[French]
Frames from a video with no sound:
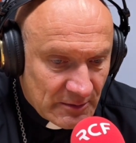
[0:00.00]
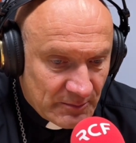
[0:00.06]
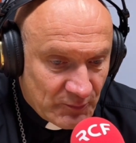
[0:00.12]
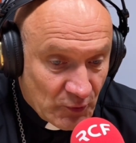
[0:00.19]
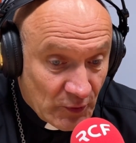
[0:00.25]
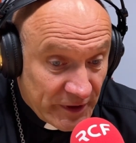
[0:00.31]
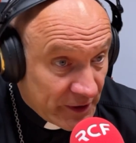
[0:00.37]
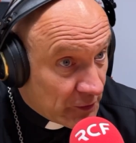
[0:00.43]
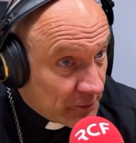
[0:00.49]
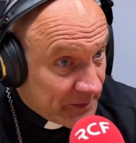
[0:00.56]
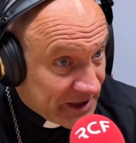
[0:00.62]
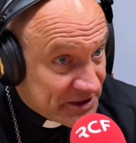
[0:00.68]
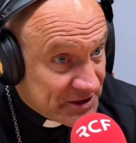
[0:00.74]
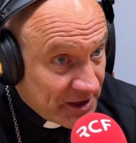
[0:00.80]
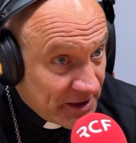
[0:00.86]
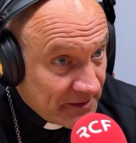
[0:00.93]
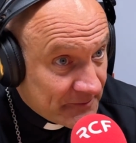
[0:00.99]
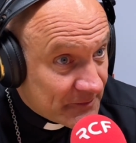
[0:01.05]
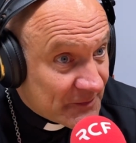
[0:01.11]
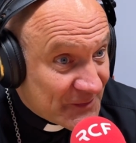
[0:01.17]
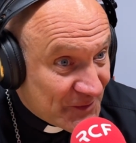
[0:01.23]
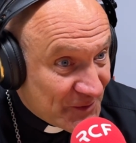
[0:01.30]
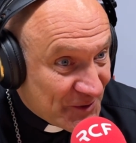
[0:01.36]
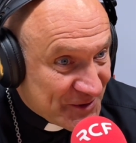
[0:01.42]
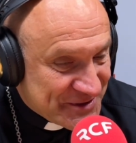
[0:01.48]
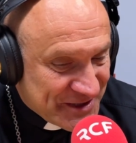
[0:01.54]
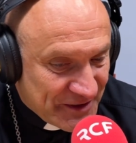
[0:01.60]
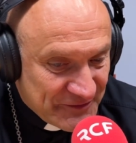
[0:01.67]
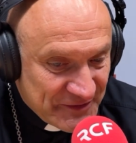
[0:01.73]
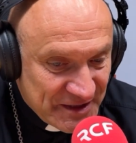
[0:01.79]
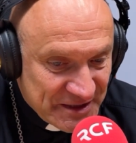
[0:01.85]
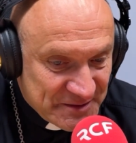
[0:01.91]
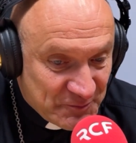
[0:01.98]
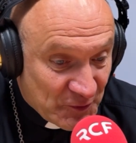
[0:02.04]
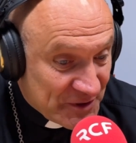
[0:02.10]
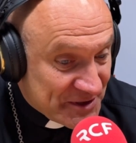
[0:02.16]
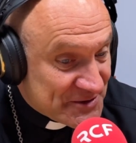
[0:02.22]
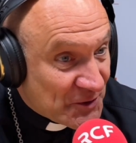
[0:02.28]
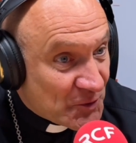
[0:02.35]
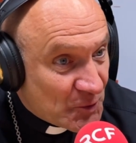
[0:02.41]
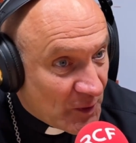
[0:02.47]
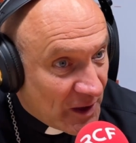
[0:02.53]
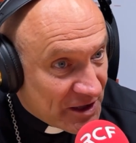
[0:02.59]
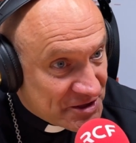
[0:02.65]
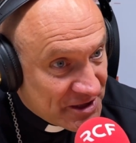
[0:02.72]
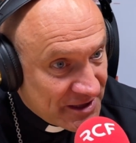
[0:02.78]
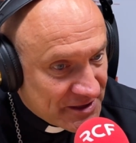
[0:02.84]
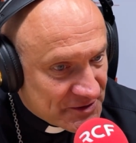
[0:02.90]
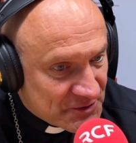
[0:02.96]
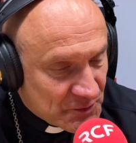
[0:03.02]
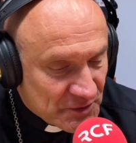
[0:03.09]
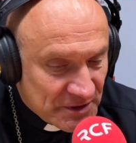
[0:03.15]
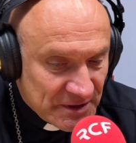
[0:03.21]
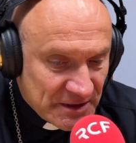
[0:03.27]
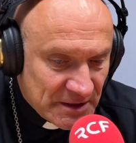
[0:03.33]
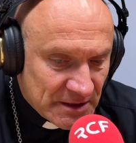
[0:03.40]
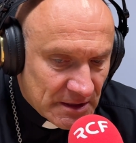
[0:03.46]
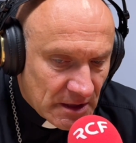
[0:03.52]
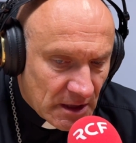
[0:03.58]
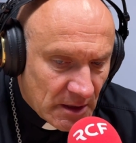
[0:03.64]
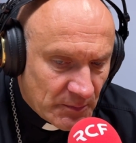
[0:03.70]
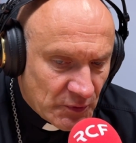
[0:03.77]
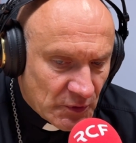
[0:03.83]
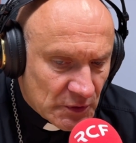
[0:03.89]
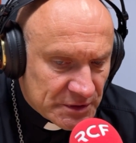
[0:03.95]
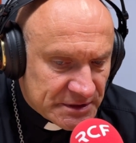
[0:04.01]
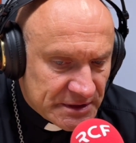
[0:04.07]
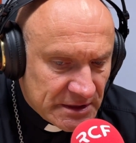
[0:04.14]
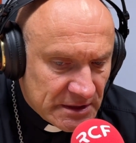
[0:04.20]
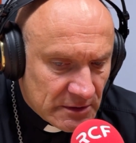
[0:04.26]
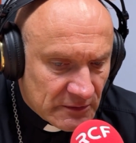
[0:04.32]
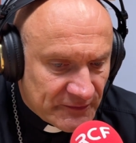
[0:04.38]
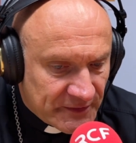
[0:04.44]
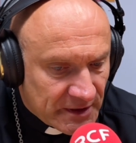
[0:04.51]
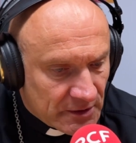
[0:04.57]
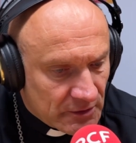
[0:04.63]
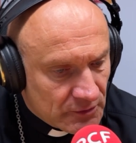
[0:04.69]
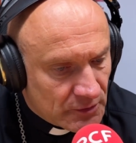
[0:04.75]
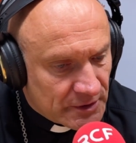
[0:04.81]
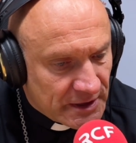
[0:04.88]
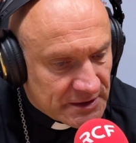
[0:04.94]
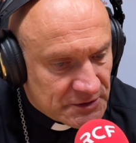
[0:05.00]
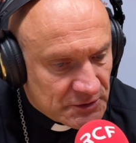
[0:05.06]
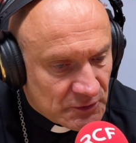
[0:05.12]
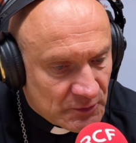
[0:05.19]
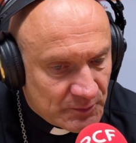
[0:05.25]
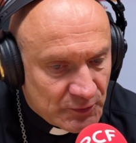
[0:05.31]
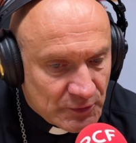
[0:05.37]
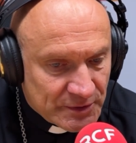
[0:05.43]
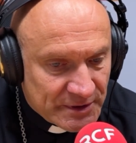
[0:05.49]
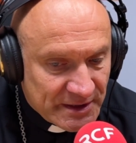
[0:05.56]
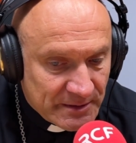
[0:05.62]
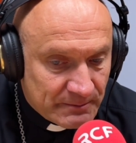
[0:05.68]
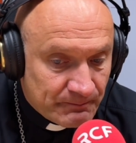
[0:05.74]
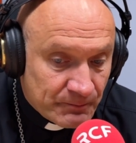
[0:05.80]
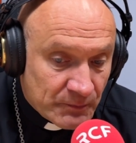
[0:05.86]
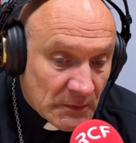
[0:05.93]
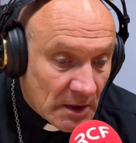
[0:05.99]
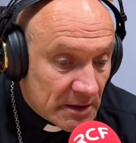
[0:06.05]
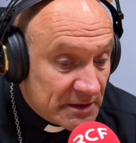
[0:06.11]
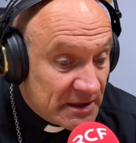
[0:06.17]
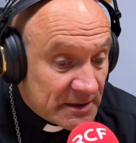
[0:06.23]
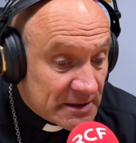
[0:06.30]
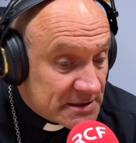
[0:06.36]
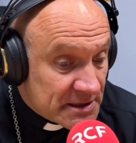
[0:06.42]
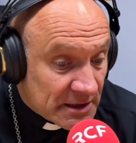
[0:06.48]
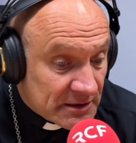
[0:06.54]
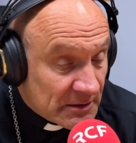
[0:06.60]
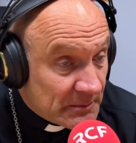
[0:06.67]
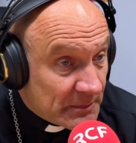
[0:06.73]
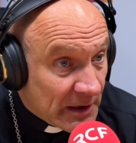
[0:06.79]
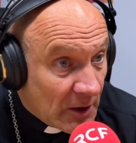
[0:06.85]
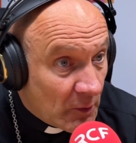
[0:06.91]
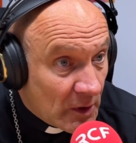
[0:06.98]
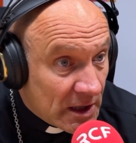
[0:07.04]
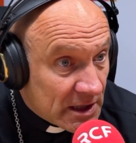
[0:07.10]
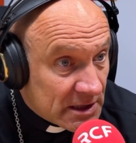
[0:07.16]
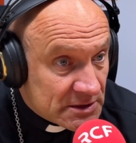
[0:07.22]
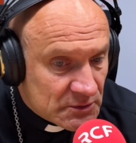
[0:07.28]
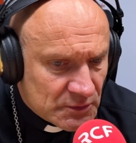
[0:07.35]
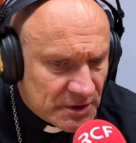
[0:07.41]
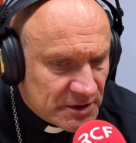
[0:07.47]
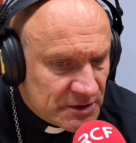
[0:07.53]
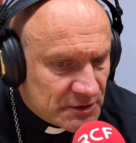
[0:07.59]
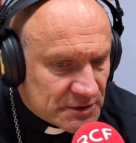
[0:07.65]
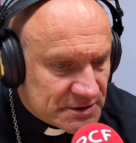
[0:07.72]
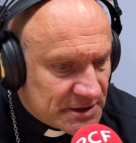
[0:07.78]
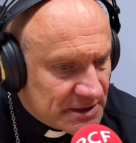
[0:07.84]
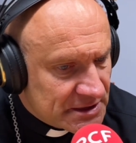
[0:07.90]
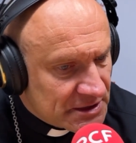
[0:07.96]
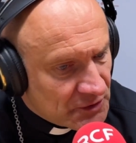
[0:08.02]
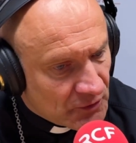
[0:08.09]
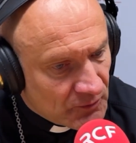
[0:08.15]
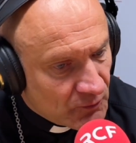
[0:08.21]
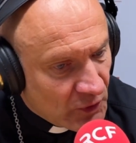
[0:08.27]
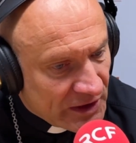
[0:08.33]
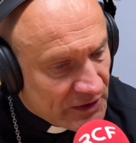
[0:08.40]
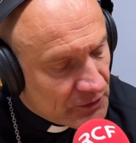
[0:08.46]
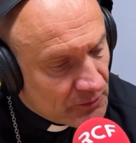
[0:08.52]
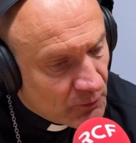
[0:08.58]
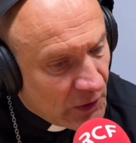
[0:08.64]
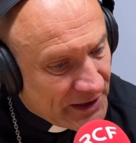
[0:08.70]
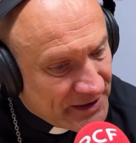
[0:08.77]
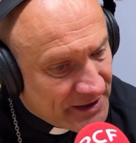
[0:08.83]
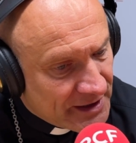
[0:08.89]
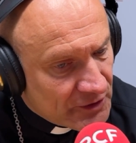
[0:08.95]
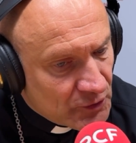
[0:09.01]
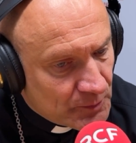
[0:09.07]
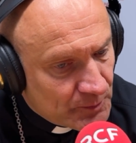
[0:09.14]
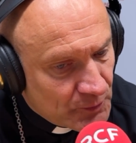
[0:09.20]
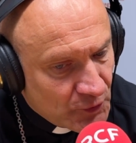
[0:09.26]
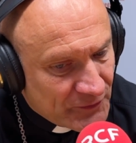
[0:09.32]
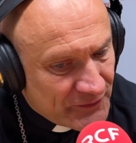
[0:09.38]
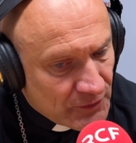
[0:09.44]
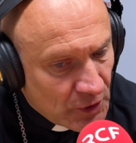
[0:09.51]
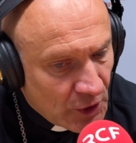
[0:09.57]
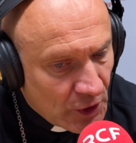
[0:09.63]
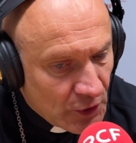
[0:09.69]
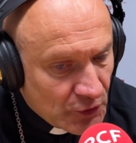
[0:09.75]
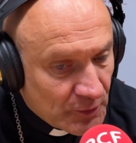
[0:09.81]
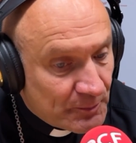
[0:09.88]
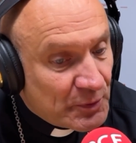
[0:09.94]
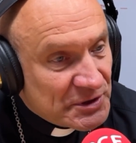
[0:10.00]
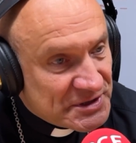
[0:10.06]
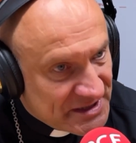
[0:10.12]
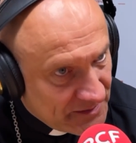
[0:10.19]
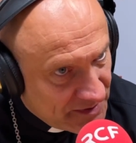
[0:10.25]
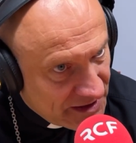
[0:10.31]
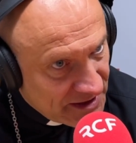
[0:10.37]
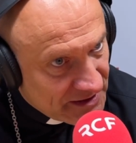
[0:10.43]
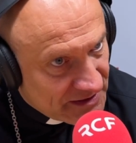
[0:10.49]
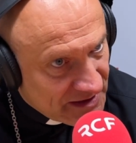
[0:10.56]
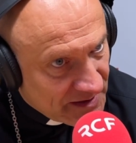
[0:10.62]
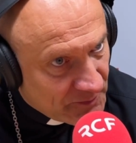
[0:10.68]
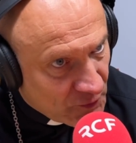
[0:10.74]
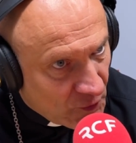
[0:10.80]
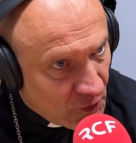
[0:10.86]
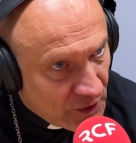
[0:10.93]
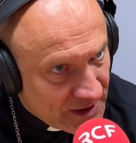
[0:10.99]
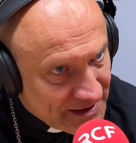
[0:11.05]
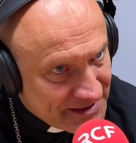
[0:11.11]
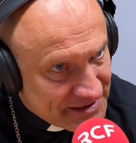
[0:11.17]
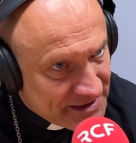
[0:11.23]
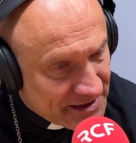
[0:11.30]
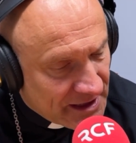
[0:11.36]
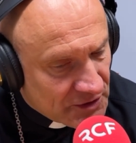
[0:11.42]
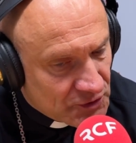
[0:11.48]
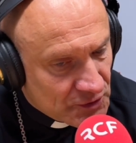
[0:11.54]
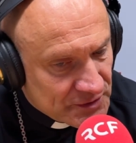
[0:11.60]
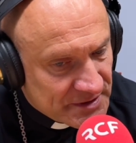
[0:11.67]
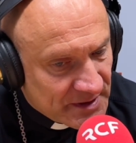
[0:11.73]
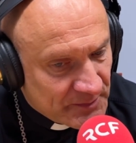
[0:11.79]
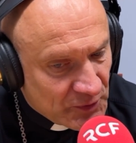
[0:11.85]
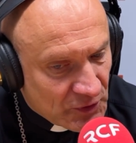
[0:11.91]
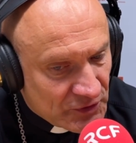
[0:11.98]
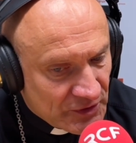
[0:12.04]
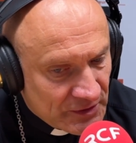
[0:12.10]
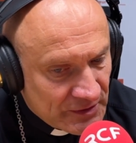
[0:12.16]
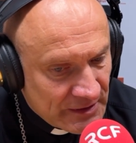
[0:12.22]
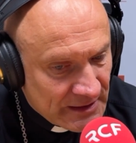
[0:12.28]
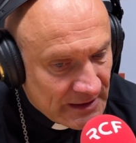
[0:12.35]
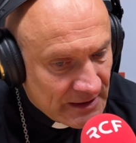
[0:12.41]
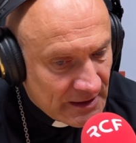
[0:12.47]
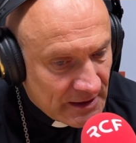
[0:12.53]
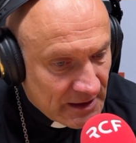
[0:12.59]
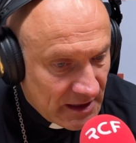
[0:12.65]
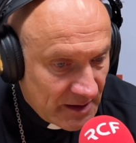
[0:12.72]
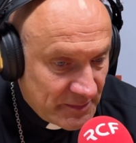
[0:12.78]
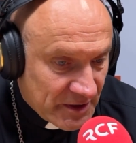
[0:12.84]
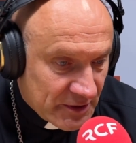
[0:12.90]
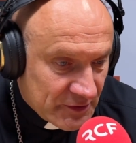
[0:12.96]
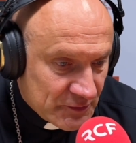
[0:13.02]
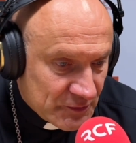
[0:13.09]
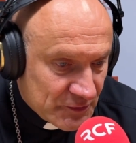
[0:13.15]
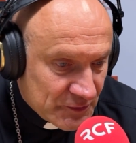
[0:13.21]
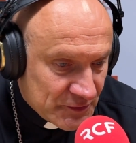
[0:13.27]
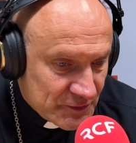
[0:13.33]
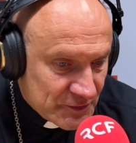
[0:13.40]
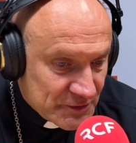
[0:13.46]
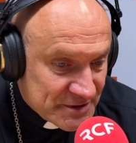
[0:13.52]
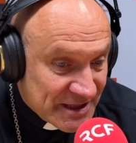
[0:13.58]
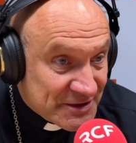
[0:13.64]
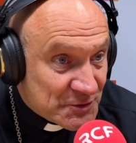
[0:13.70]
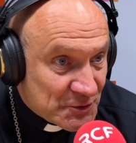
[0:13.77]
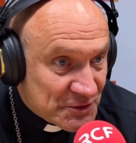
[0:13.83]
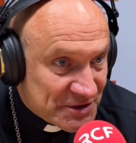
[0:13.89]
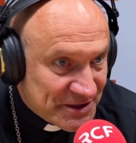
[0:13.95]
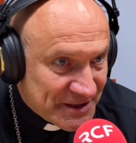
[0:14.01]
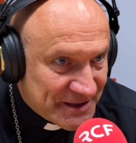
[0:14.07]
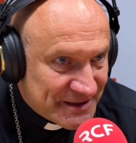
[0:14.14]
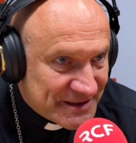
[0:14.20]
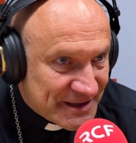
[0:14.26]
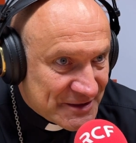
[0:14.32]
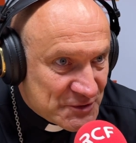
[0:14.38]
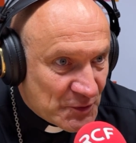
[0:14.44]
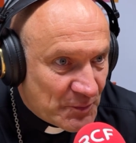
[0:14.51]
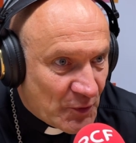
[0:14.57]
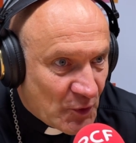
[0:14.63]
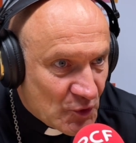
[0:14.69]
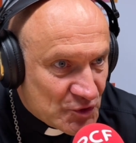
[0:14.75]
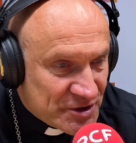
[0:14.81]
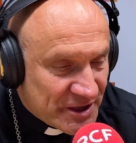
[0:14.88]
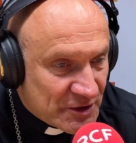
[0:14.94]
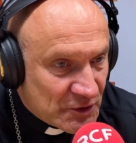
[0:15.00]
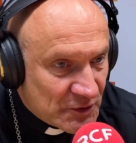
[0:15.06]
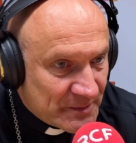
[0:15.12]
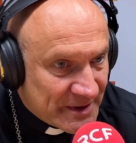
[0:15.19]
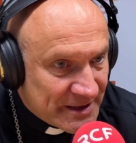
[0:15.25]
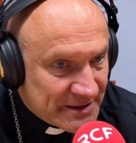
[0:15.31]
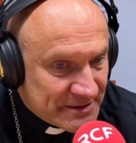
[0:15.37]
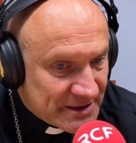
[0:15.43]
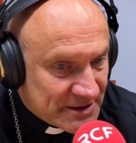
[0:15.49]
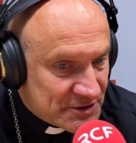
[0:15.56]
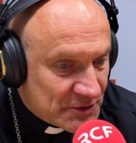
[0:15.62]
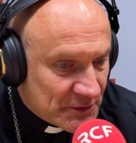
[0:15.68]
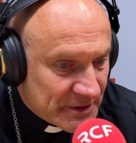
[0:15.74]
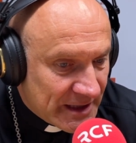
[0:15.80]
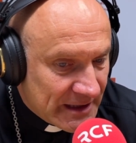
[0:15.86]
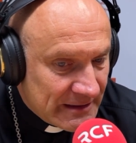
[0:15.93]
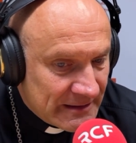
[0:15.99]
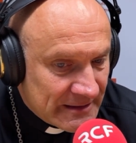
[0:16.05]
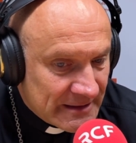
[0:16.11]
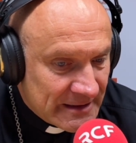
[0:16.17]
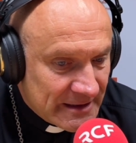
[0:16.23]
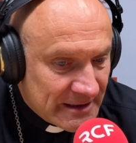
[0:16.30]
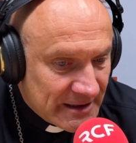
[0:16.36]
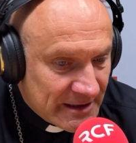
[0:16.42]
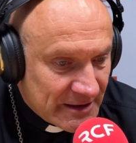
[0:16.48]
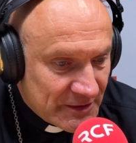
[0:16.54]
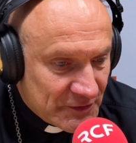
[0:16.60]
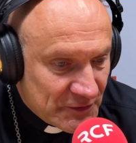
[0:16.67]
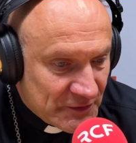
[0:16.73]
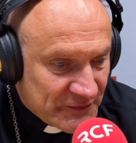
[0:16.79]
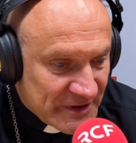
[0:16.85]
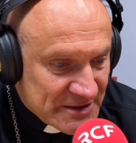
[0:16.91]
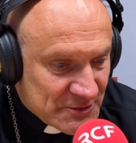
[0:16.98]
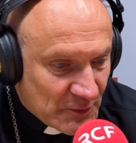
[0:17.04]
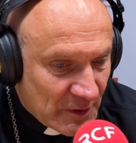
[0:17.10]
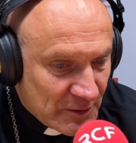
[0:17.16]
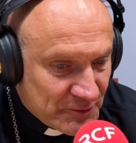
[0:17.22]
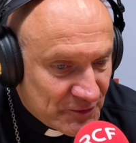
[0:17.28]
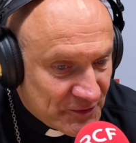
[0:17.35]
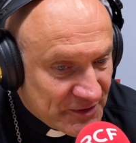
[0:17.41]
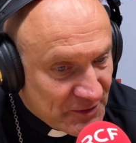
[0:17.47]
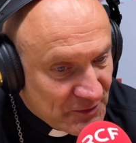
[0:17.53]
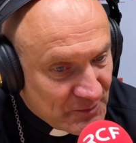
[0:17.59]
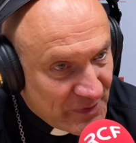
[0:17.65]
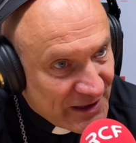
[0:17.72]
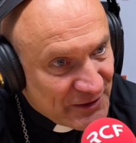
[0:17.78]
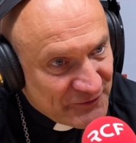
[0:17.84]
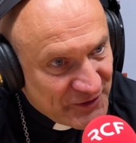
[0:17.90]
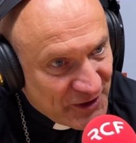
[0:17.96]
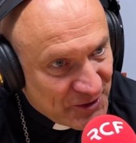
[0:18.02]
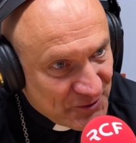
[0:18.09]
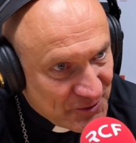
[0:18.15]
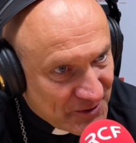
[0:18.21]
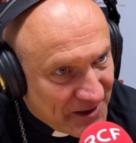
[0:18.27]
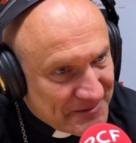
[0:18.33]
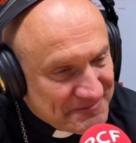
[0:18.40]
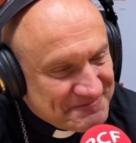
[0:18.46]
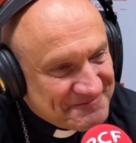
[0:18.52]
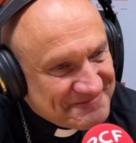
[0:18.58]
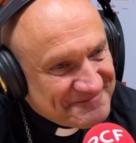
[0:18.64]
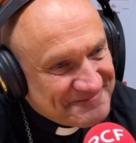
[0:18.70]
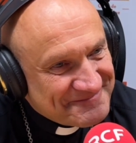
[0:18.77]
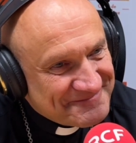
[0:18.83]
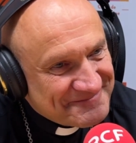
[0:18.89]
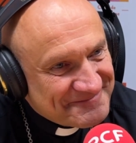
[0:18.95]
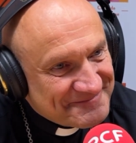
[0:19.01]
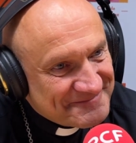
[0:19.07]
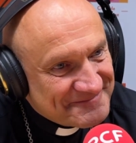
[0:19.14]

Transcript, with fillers: pour les remercier de leur service, pour les encourager, les soutenir, et puis aussi offrir une occasion pour des des, certaines paroisses ou des diocèses qui ont moins de moyens, de, possibilités pour organiser quelque chose d'important, eh bien de, s'associer à ce projet commun national euh, de façon à lui donner une belle envergure. Alors